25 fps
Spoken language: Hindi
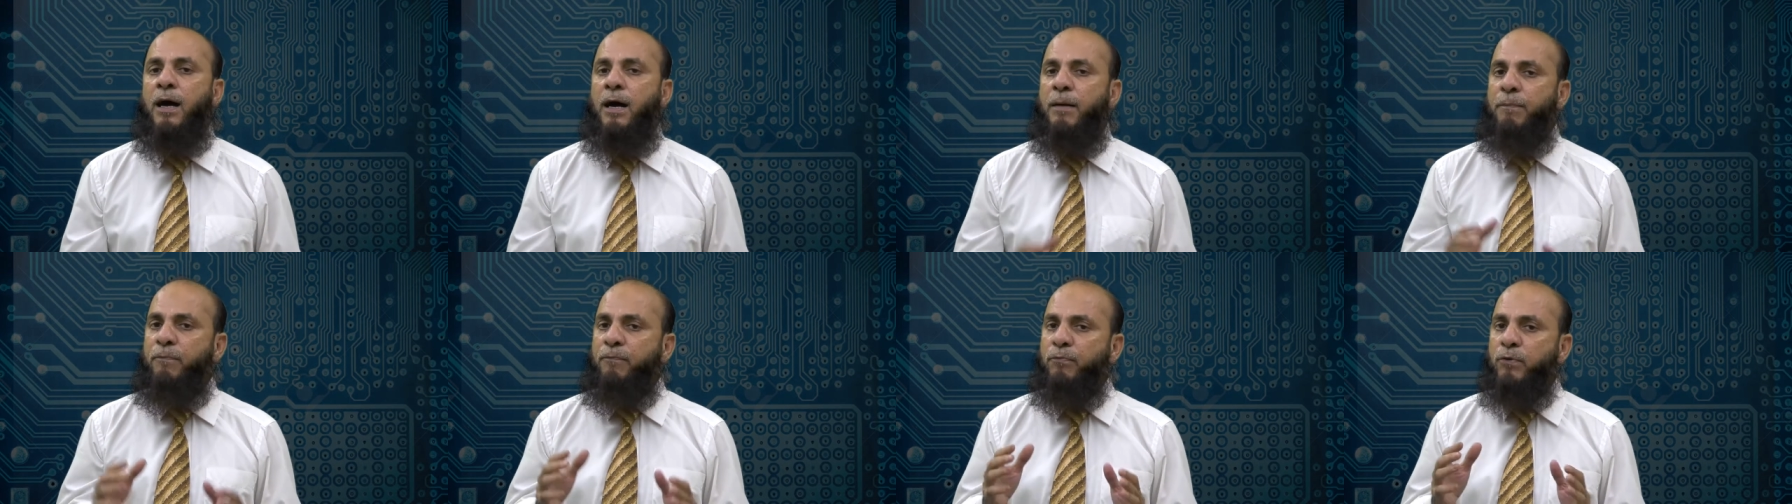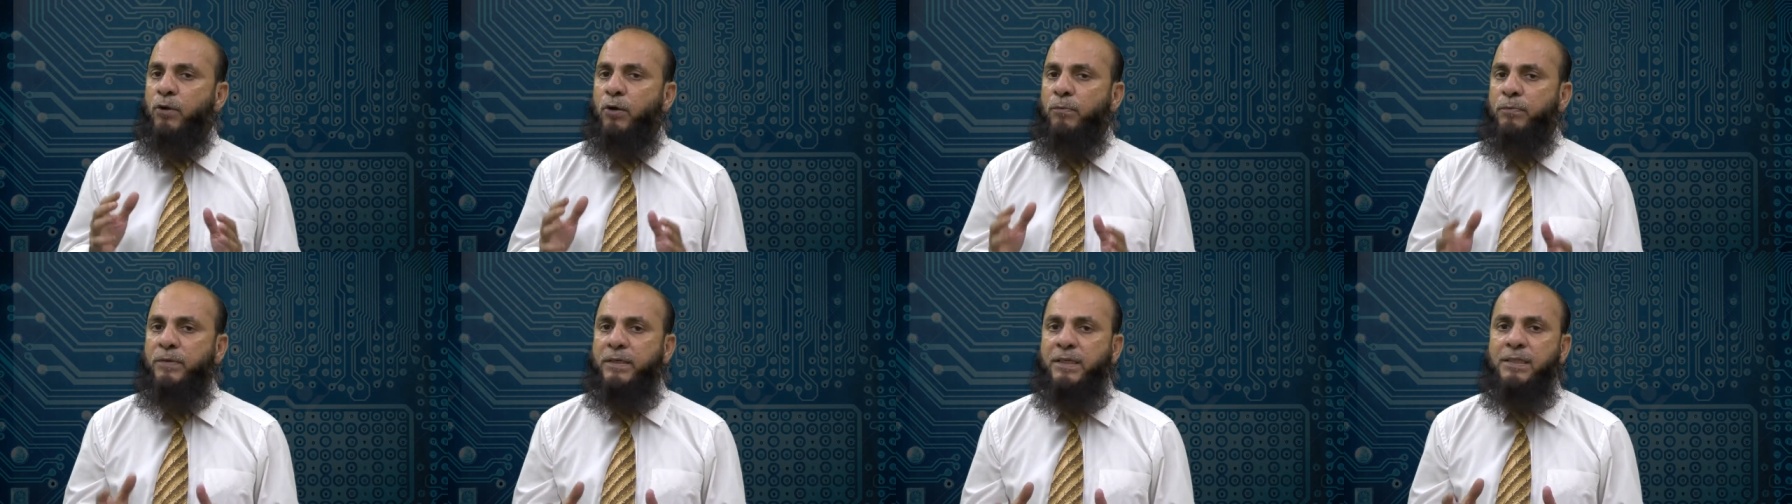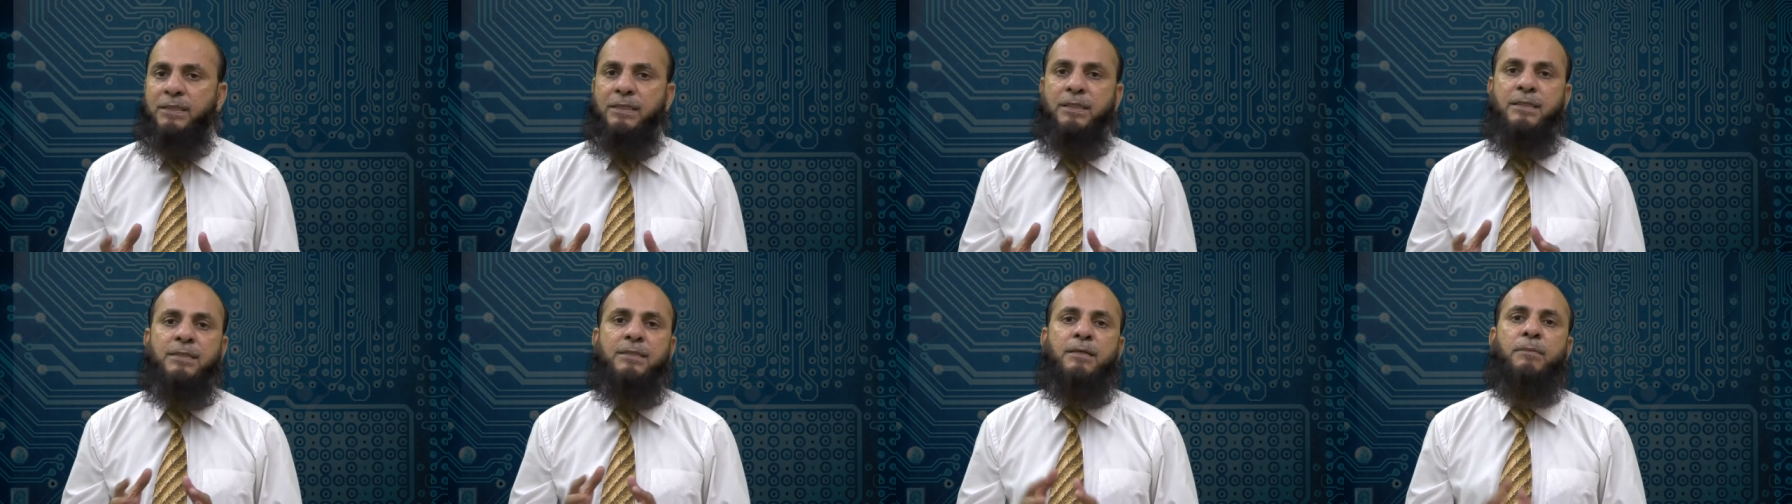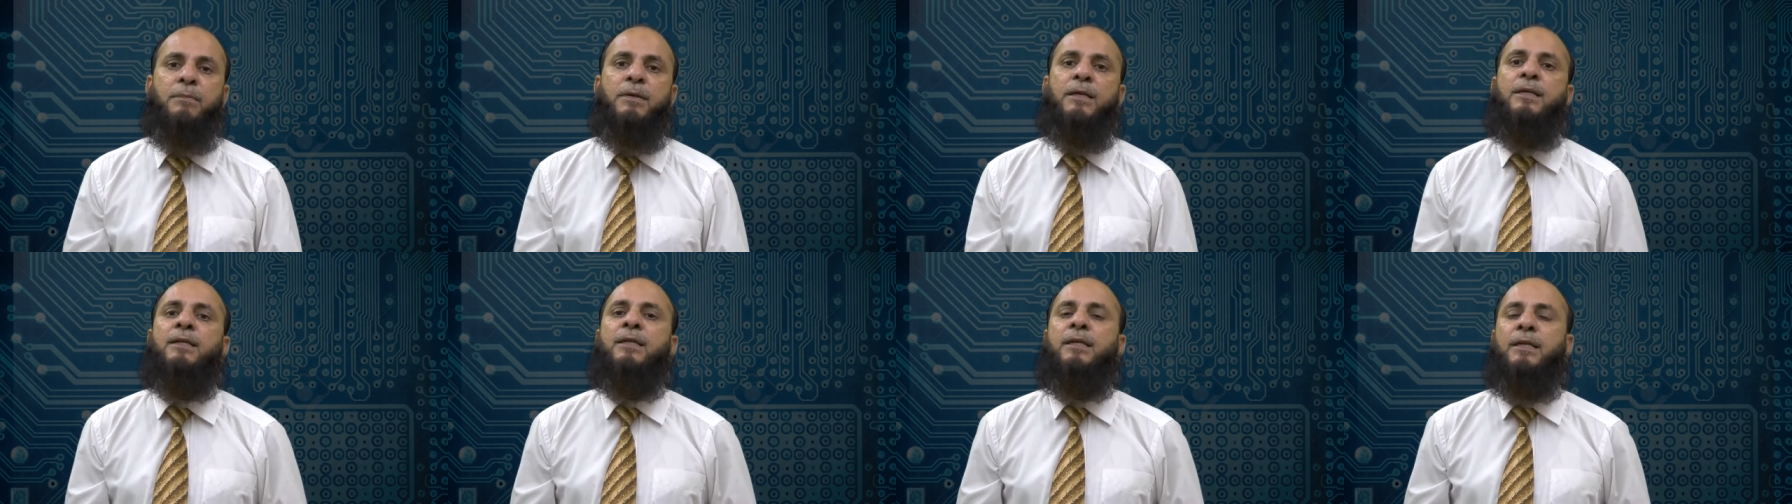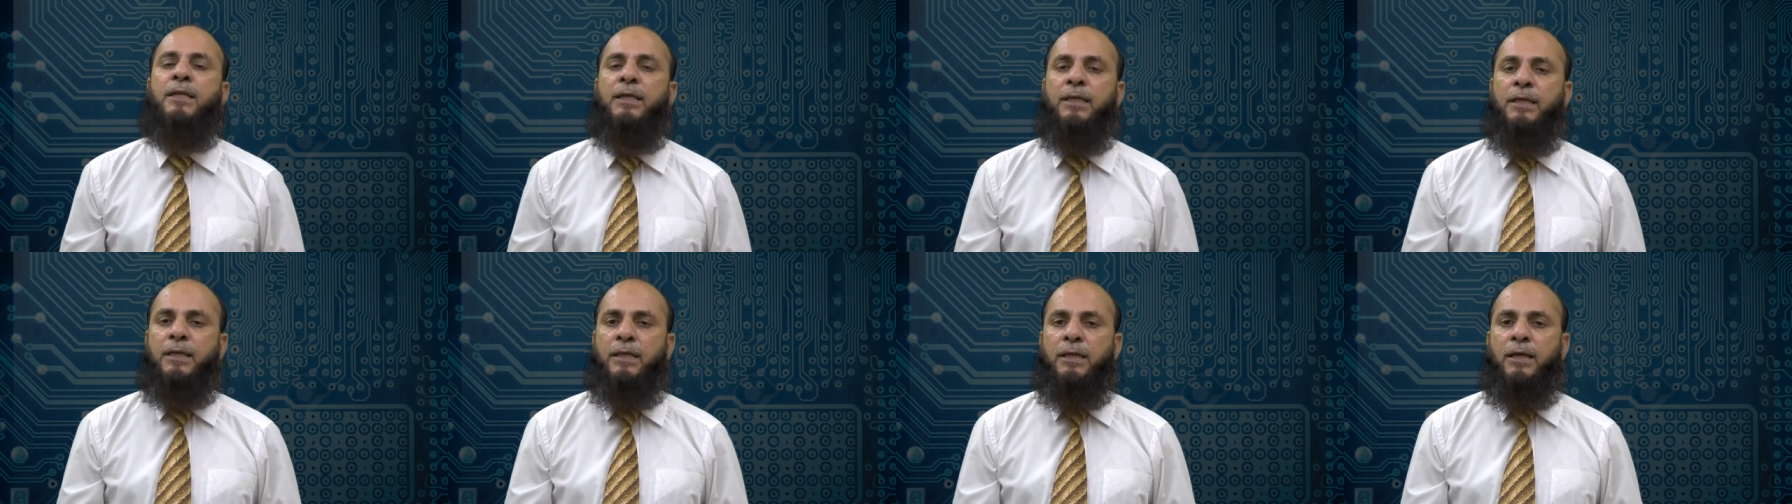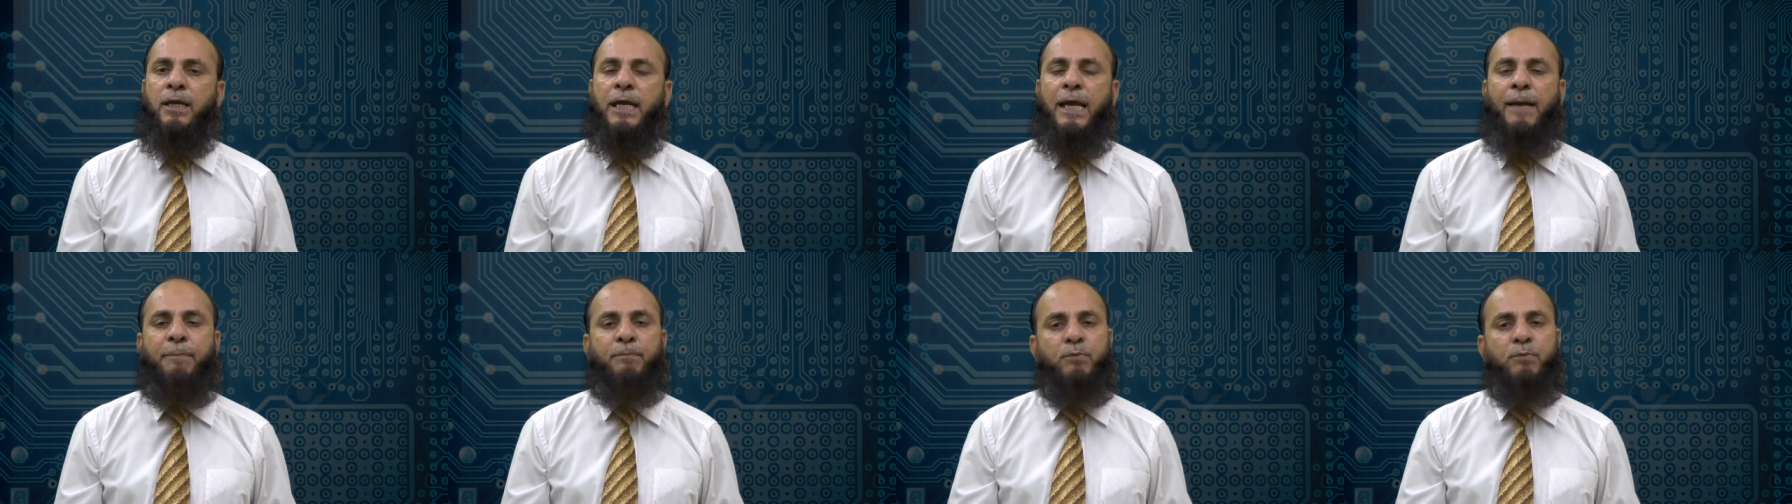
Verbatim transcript: अब फ्लॉपी डिस्क का ज़माना नहीं है